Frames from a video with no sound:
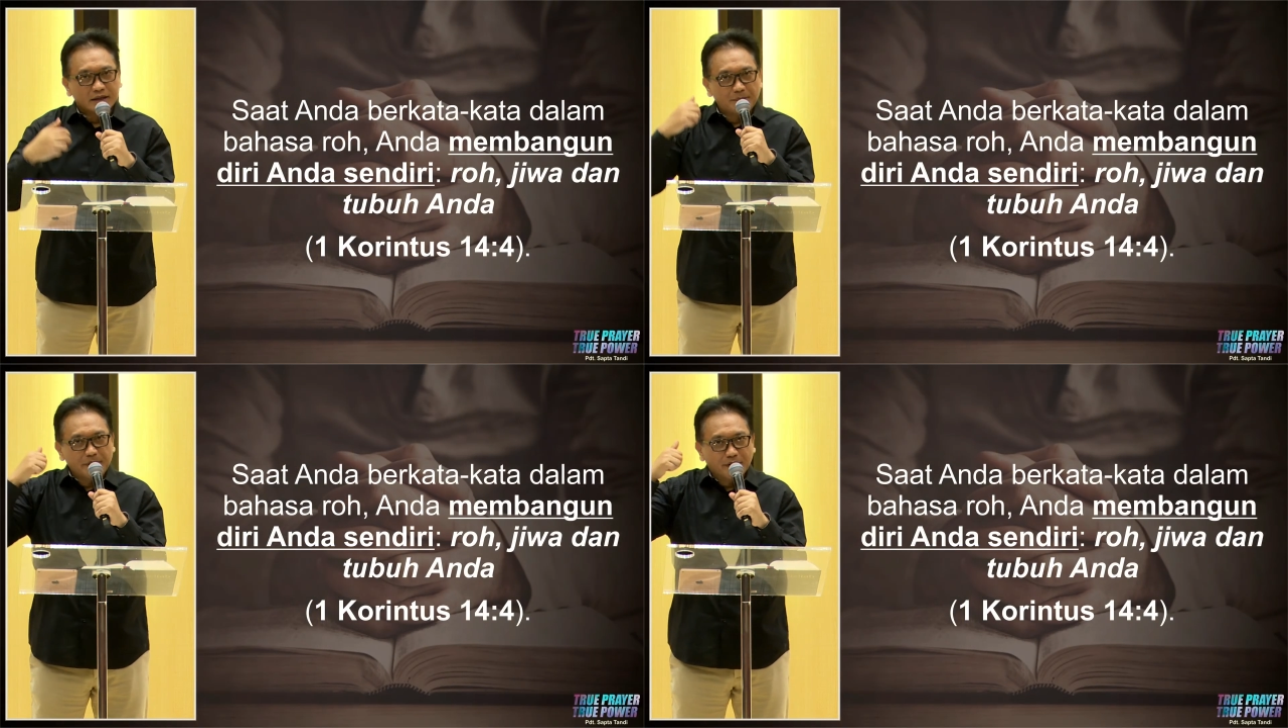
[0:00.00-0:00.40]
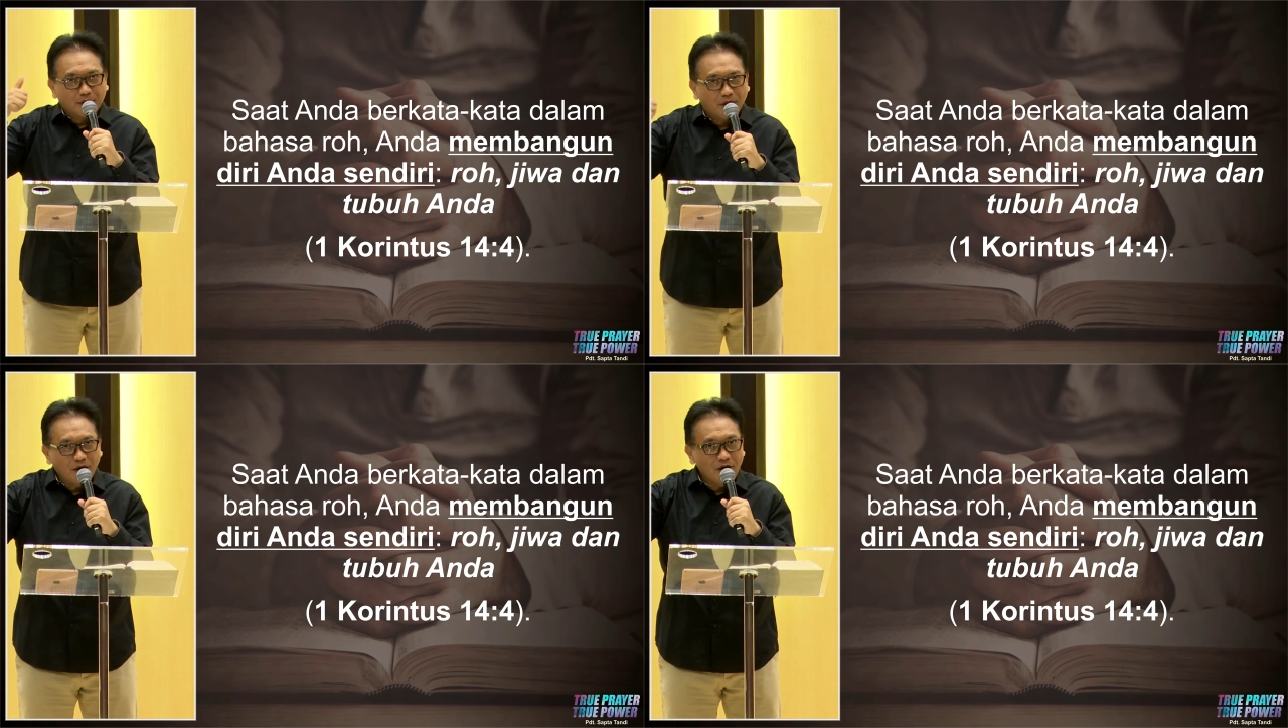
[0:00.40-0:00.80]
tapi
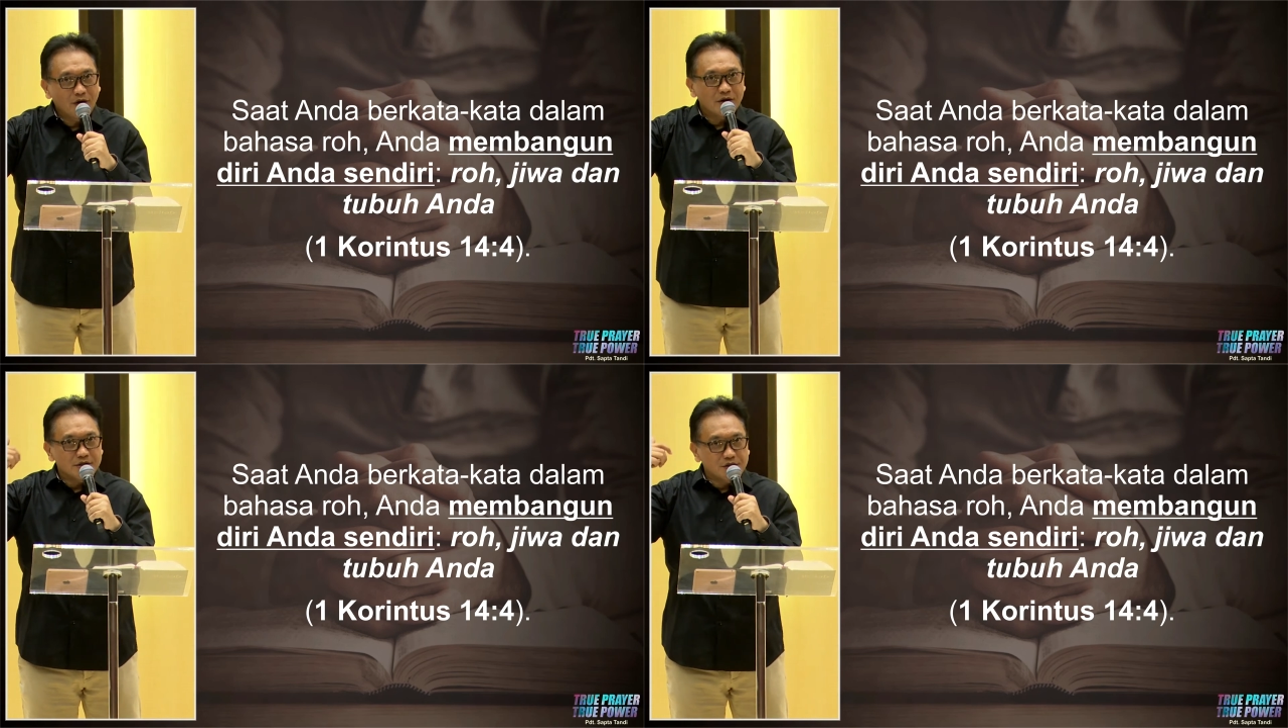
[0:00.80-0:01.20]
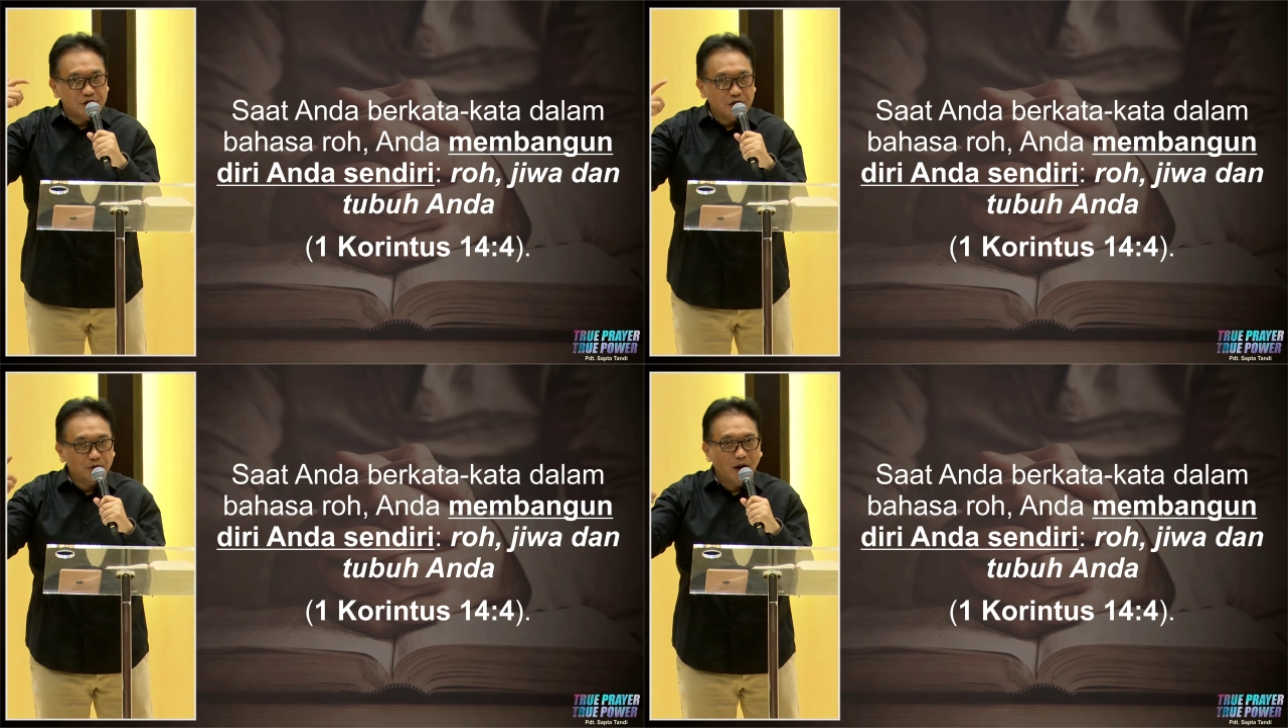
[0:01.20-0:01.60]
roh,
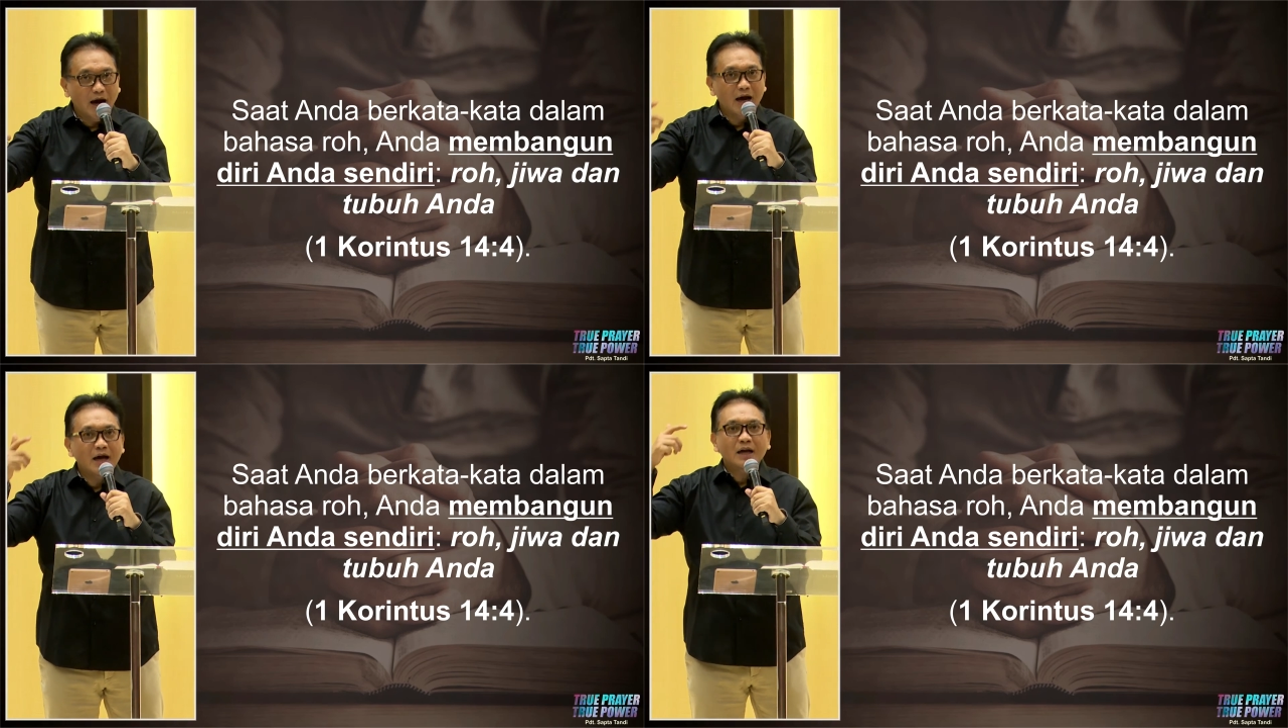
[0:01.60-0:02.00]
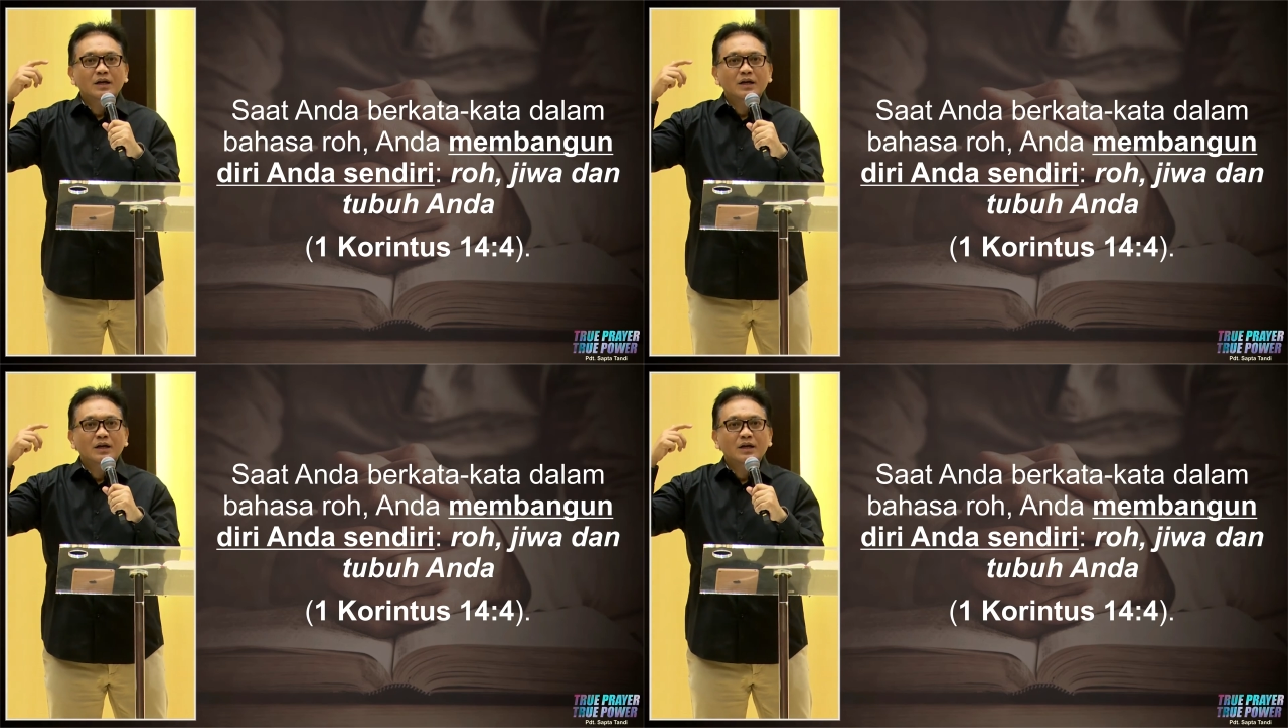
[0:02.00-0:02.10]
jiwa,